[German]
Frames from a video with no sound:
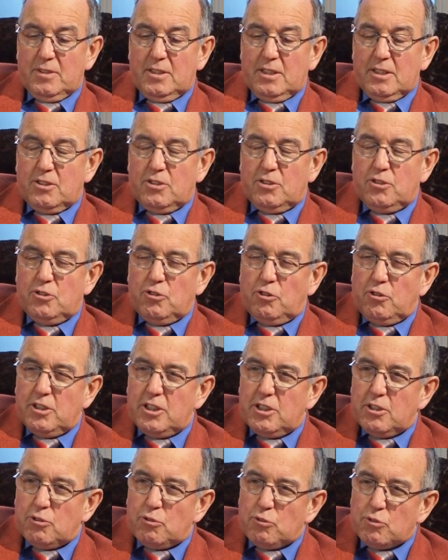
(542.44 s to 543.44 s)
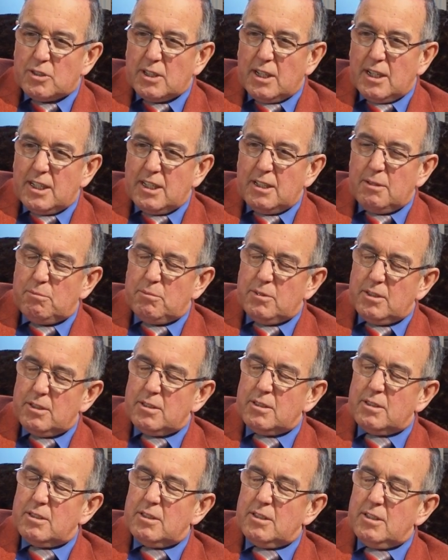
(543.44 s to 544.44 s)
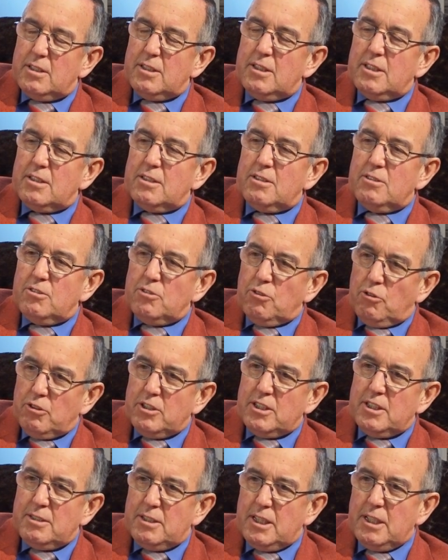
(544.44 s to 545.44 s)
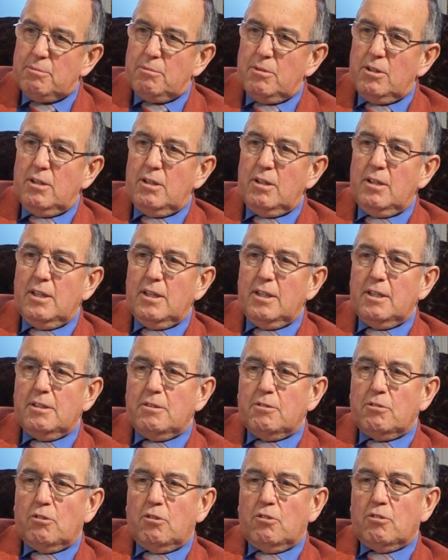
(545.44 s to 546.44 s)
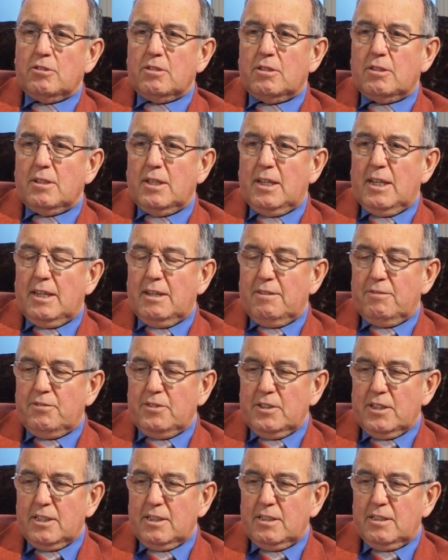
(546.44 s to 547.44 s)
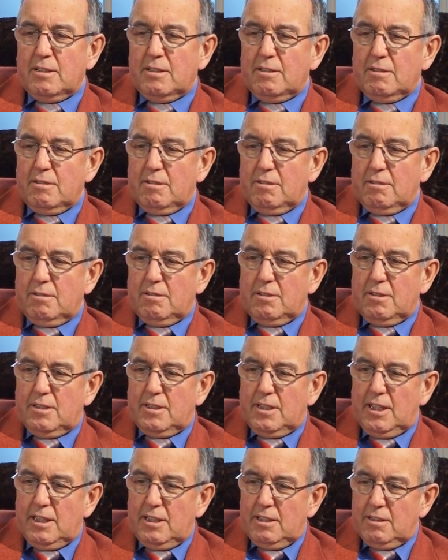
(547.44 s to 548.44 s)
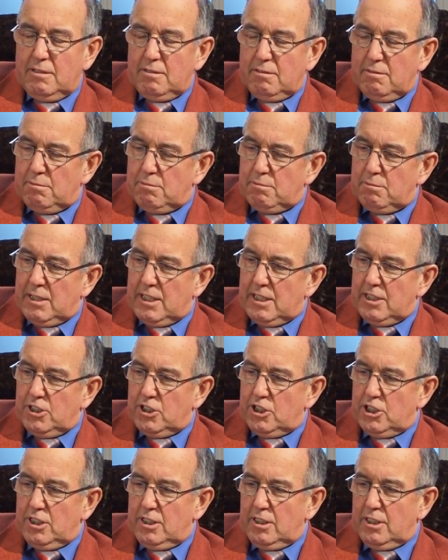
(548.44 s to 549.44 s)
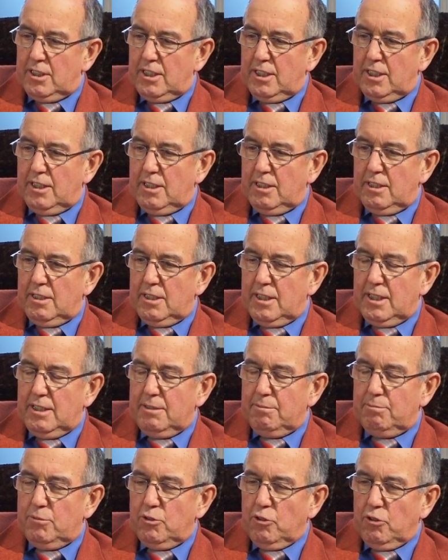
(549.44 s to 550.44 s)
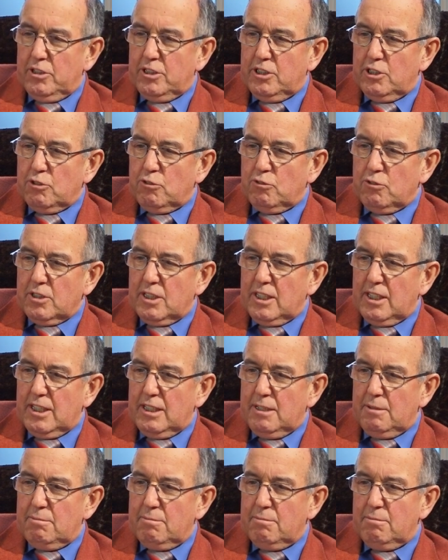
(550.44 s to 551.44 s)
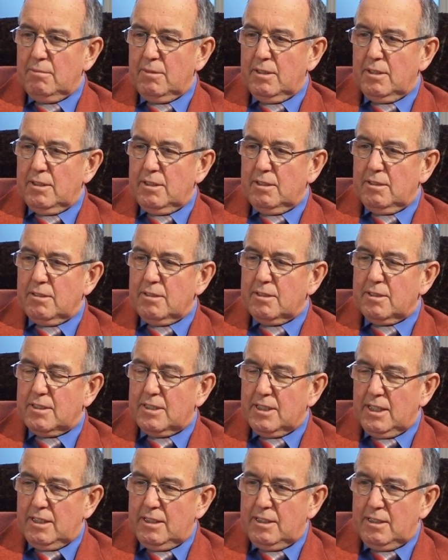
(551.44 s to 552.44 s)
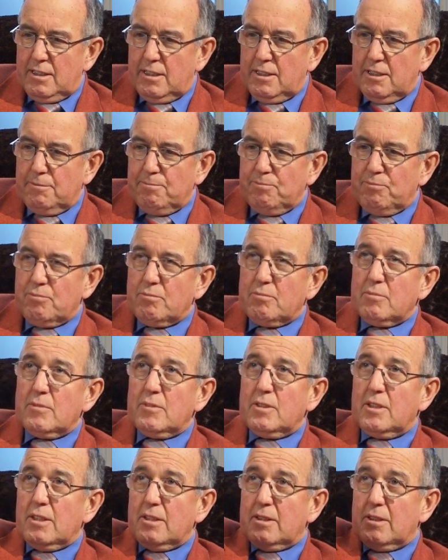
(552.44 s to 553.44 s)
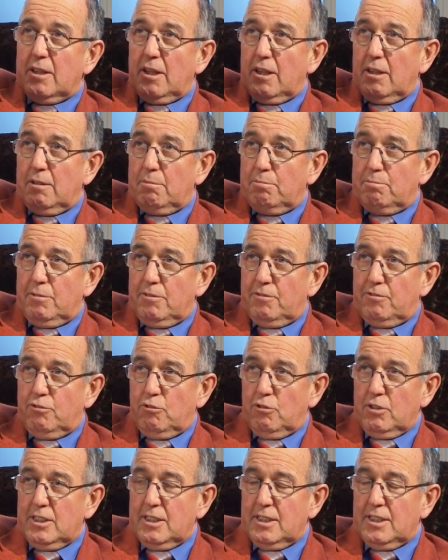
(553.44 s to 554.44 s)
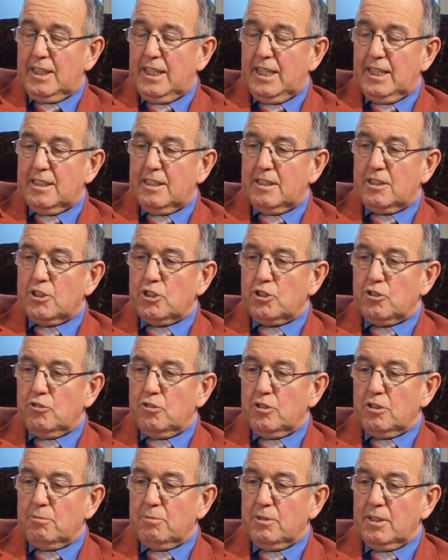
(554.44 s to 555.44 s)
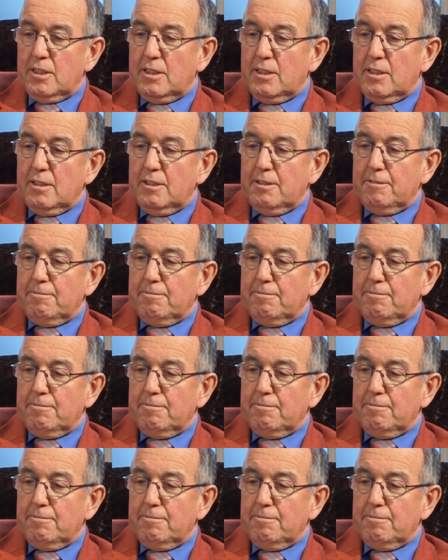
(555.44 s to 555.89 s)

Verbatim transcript: das neue Jerusalem ist in diesem neuen Himmel und er wird den Menschen, die in neuen Jerusalem sind, das ja bevor diese Erde zerstört wird,